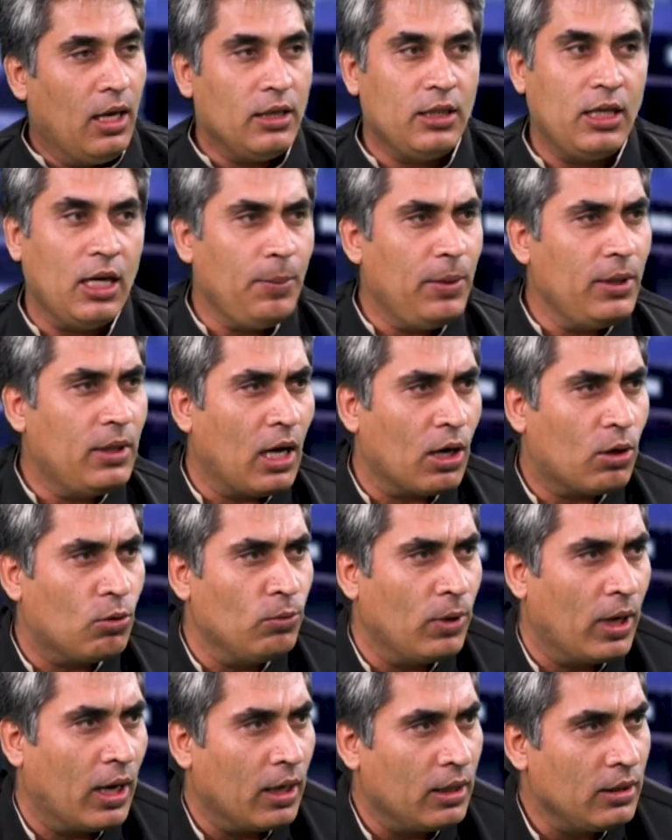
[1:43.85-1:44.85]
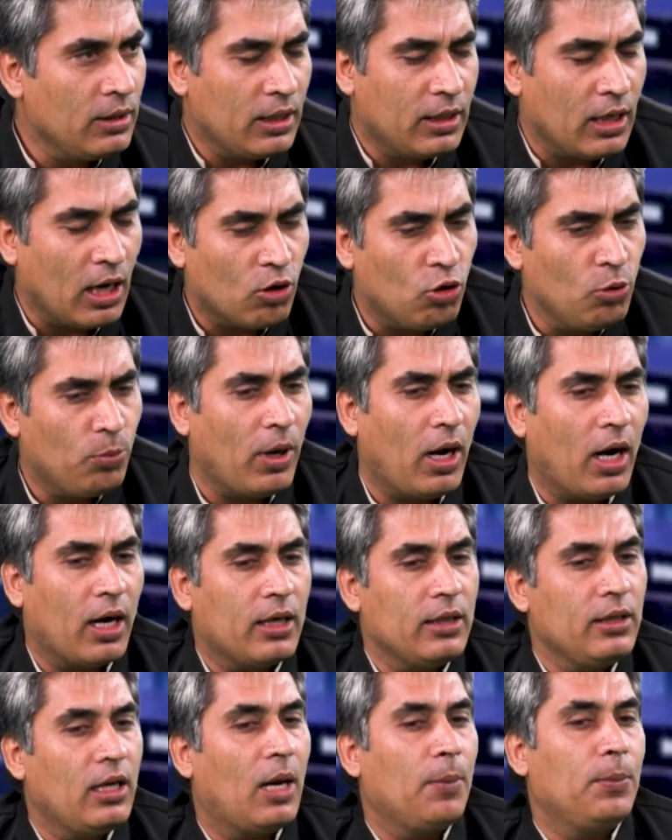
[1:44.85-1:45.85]
ये भी डाकू हैं ये डाकू
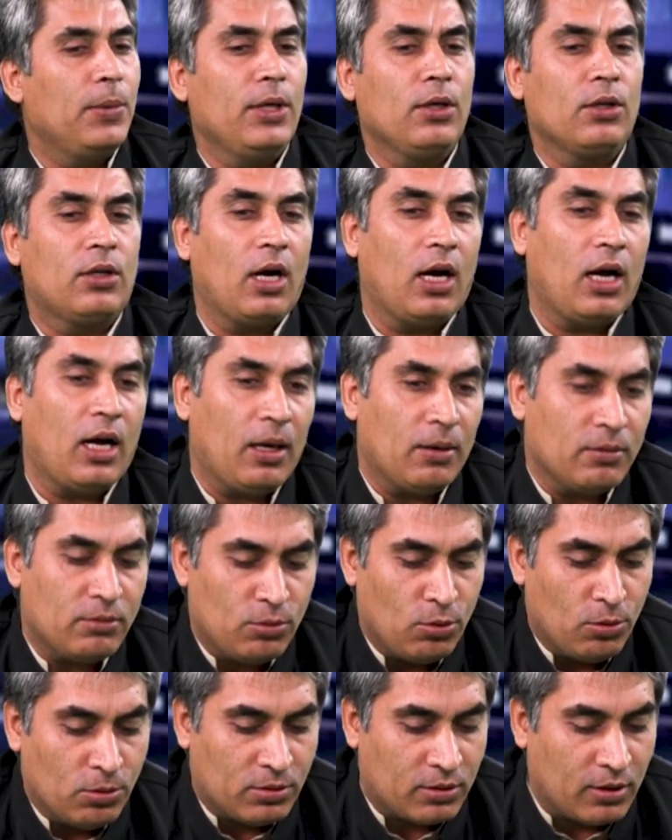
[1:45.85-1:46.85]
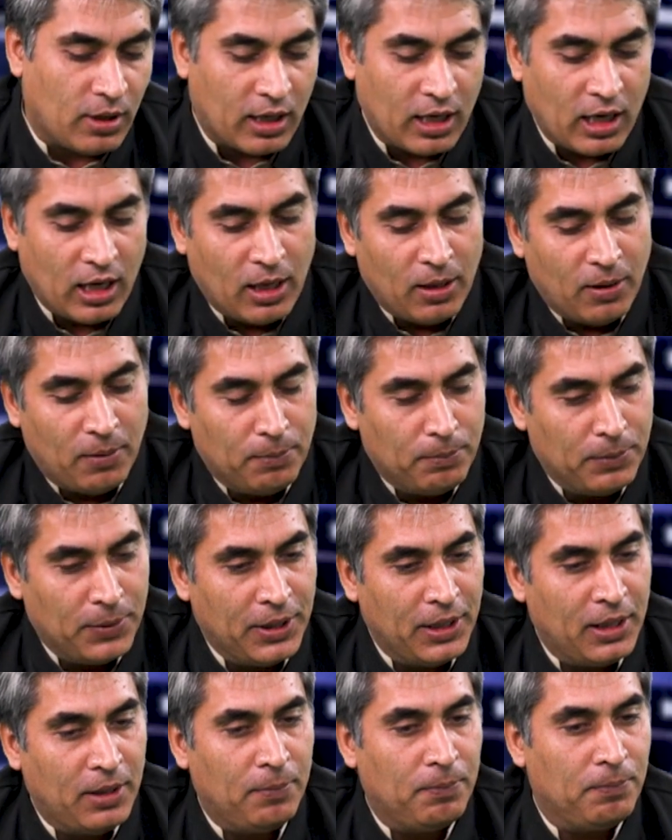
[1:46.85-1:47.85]
पार्टी अब इनका जो सारा
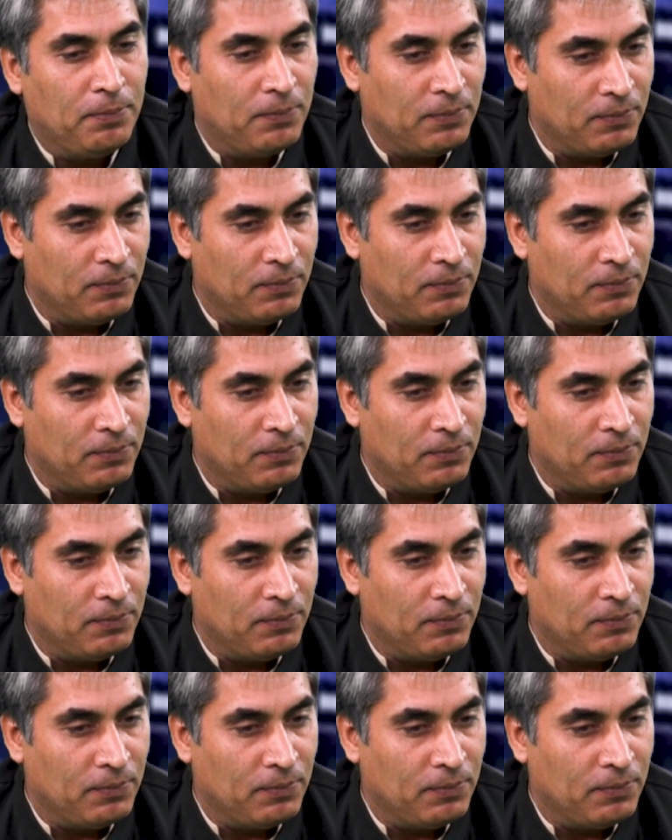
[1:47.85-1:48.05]
मेन